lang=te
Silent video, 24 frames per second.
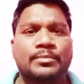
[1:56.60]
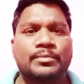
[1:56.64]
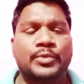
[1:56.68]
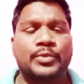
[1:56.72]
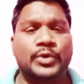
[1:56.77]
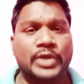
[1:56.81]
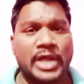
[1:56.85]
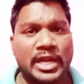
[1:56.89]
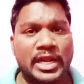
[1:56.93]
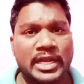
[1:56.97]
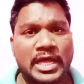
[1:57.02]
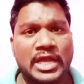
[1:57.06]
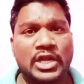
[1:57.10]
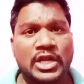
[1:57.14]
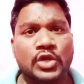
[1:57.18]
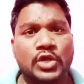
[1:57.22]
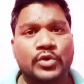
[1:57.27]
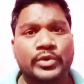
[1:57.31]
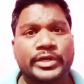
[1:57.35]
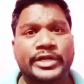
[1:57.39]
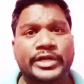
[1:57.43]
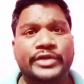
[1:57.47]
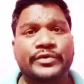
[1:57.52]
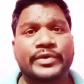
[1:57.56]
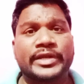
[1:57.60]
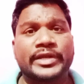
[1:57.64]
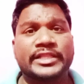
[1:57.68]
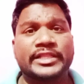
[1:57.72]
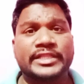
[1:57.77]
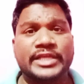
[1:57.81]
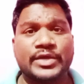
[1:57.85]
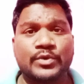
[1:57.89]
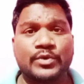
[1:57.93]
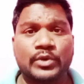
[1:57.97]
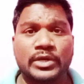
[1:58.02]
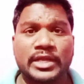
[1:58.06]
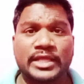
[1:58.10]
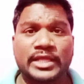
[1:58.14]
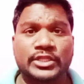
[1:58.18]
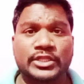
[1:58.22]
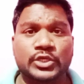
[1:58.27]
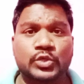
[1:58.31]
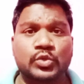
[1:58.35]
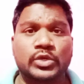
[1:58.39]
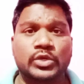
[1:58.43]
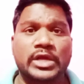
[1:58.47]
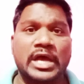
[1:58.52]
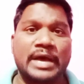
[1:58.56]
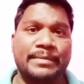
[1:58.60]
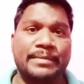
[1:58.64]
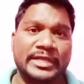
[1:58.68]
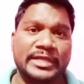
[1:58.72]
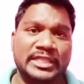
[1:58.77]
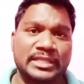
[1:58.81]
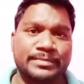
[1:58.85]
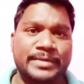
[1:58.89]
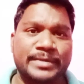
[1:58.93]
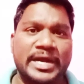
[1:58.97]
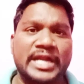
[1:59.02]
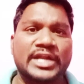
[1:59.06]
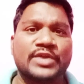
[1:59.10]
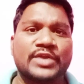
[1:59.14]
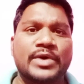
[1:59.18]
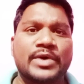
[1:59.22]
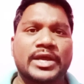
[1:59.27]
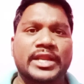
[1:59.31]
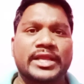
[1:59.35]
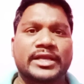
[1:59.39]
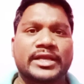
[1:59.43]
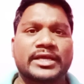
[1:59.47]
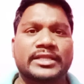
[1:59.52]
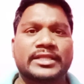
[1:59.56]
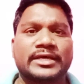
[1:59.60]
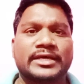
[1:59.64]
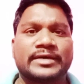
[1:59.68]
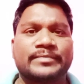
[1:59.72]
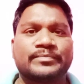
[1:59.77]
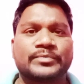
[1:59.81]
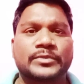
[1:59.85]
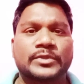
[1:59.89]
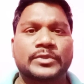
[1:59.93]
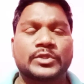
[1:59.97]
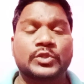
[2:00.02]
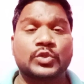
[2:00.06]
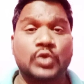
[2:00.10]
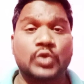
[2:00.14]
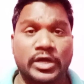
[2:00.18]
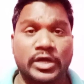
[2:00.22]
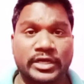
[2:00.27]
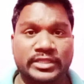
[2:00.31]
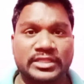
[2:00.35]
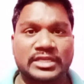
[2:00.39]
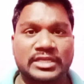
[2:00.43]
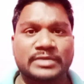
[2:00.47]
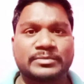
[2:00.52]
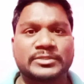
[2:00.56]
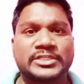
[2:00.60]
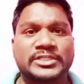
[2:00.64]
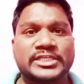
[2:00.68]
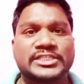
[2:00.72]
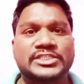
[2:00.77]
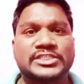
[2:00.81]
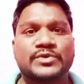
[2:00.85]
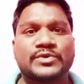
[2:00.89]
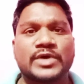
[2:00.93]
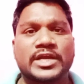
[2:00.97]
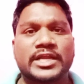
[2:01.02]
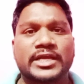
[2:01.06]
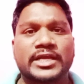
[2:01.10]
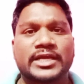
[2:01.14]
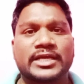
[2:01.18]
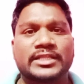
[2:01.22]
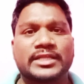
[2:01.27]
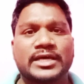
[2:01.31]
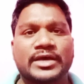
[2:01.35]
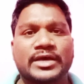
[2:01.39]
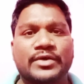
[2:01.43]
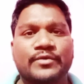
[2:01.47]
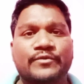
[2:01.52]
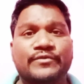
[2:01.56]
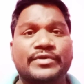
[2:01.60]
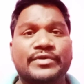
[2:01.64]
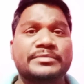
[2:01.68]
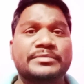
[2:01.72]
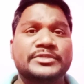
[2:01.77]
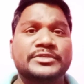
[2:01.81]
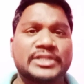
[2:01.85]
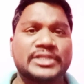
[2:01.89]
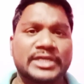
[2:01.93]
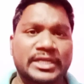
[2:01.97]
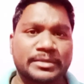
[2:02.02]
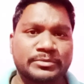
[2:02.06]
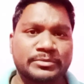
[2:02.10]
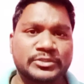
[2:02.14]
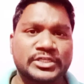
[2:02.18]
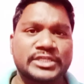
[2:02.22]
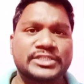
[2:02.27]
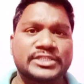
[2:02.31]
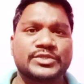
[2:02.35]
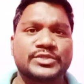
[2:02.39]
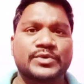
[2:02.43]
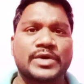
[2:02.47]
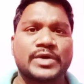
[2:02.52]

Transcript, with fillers: పురాణాలలో ఉన్నటువంటి దేవుళ్ళందరూ కూడా అబద్ధమాడిన వారే కదా దొంగతనం చేసిన వారే కదా వ్యభిచారం చేసిన